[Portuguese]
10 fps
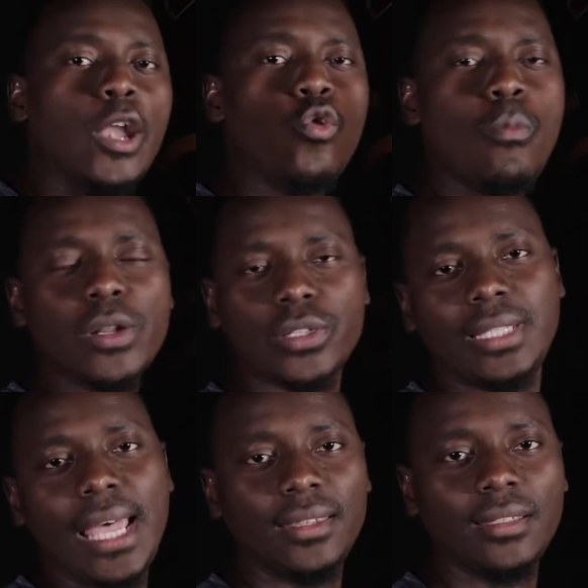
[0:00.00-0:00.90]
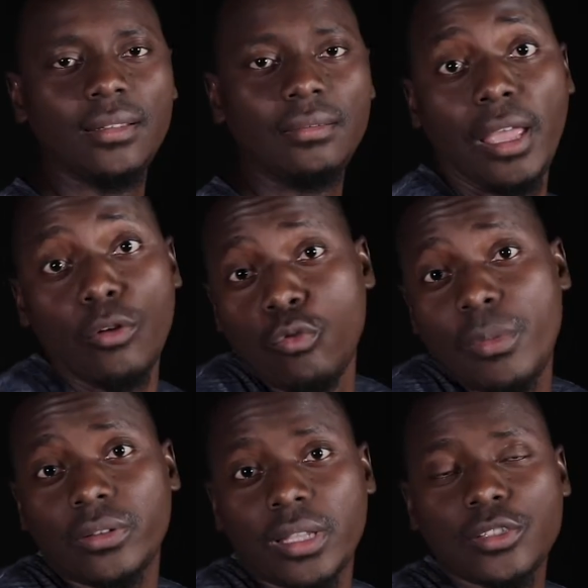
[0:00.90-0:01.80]
Número 7 é o
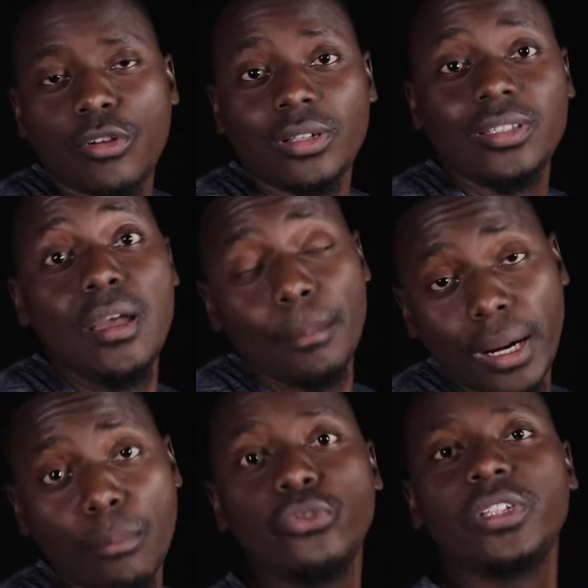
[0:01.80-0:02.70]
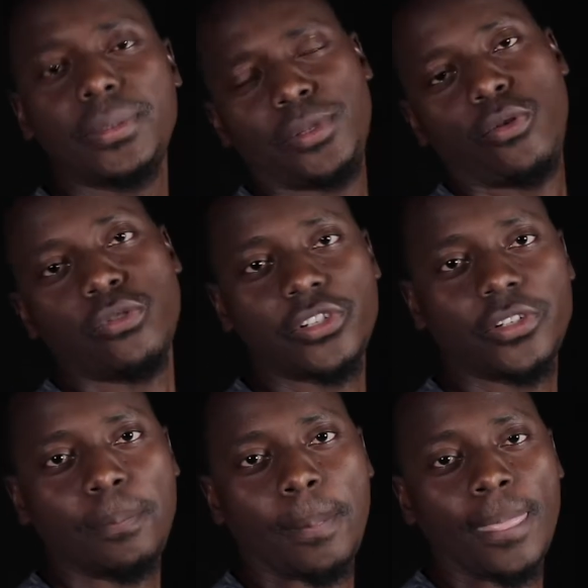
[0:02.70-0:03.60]
número da sorte para muitas pessoas.